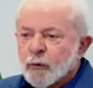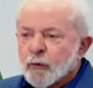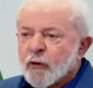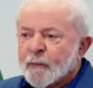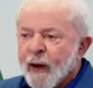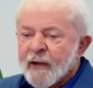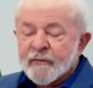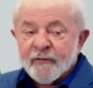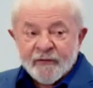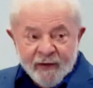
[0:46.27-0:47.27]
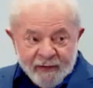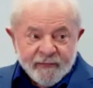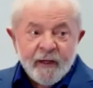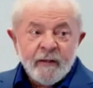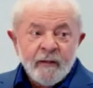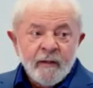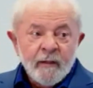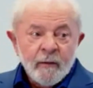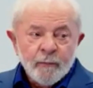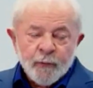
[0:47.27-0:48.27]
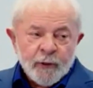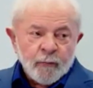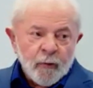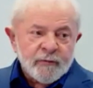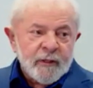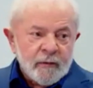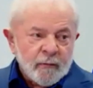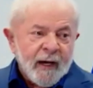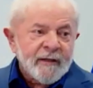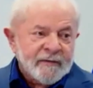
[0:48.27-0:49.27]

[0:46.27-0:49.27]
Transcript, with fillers: à ausência dos países em desenvolvimento no